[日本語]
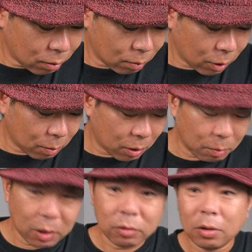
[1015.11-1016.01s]
まあま
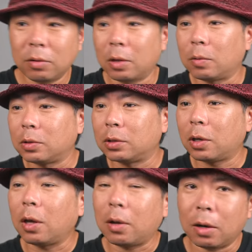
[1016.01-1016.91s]
あまあ、センサーの
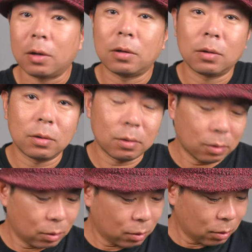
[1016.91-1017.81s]
違いか。
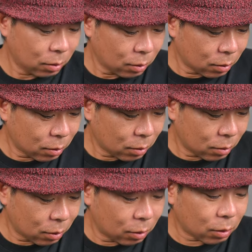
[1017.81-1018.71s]

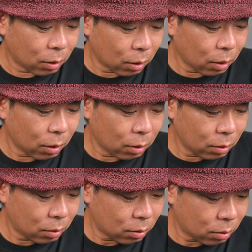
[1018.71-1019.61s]
ですかね。
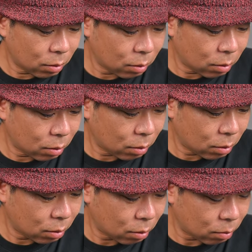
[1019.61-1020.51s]

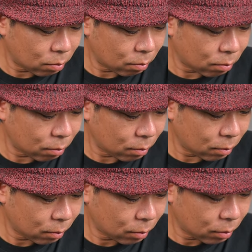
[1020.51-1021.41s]
うん。